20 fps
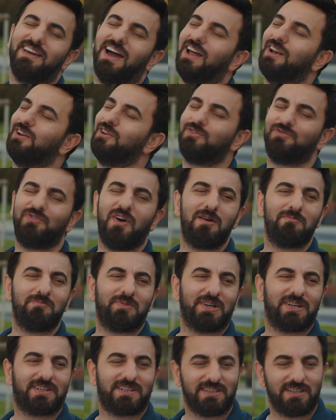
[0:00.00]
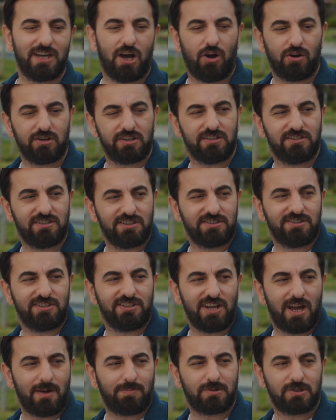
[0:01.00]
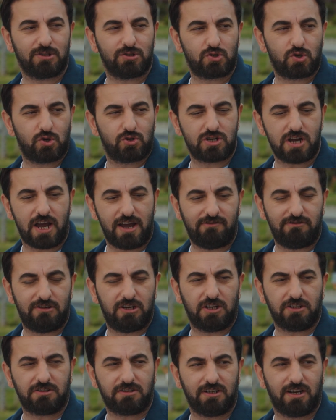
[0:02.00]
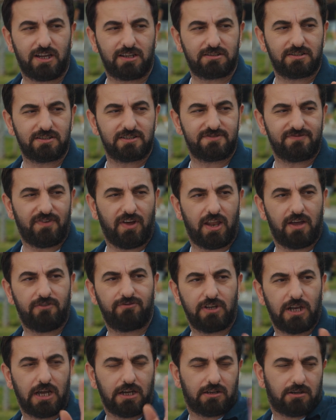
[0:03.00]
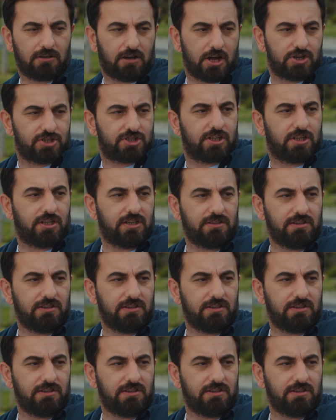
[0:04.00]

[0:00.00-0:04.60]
Ya lütfen bırakın ya. Orada dır dır yaptınız. Çocuğa evliliği hatırlattınız falan filan. Kaçtı gitti.